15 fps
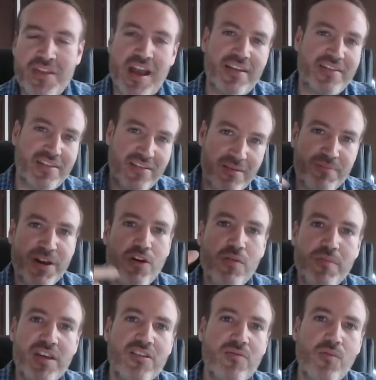Hace siempre lo
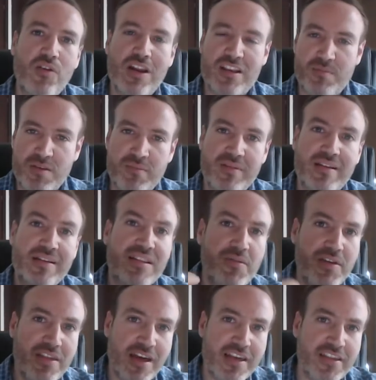mismo, las mismas
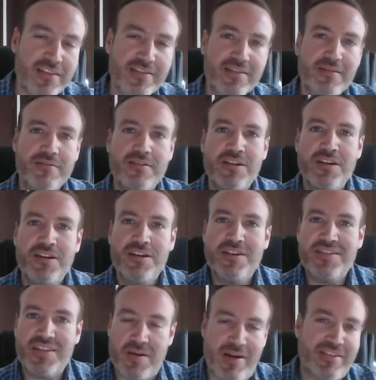actividades,
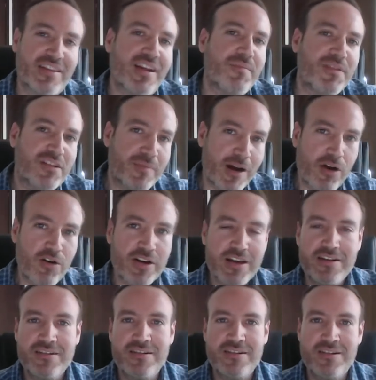se levanta a la misma
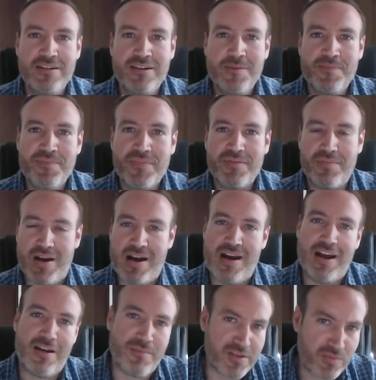hora, va
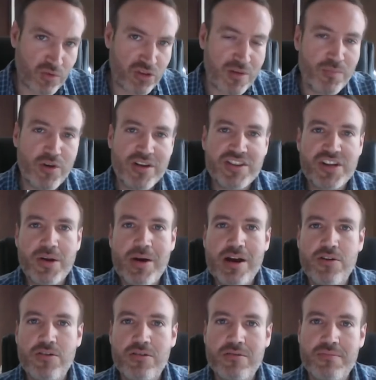al mismo tipo de
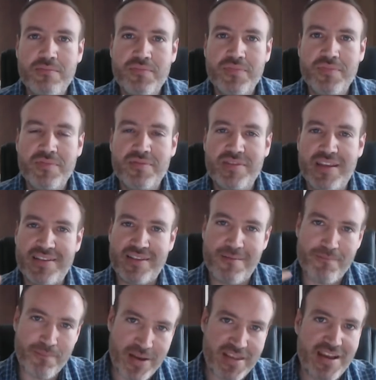trabajo,
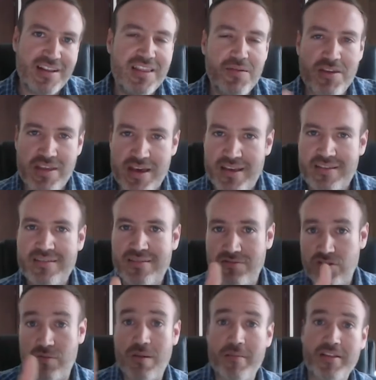desempeña actividades
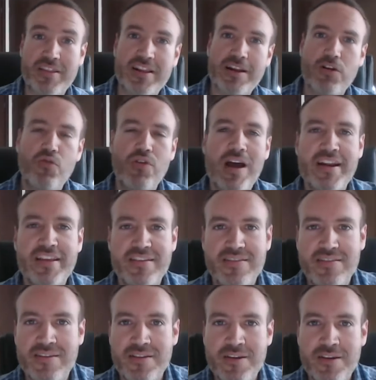normalmente
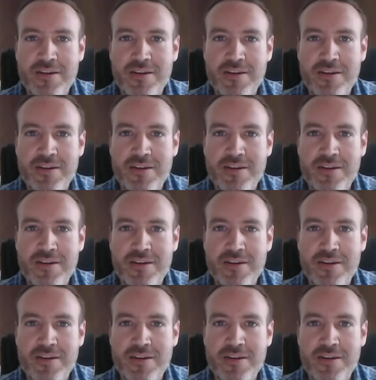regulares,